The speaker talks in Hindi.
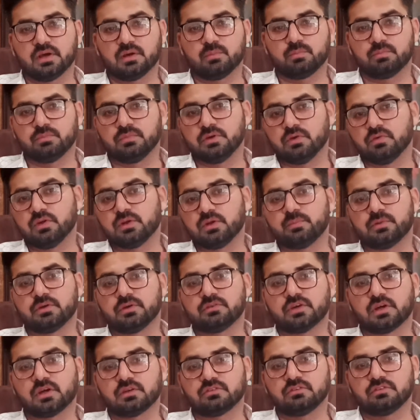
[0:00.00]
आप डेवलपमेंट
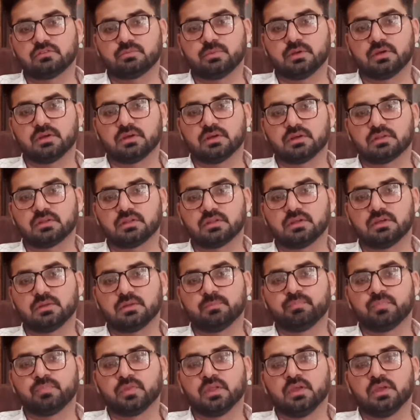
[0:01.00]
चार्जेस पे करते हैं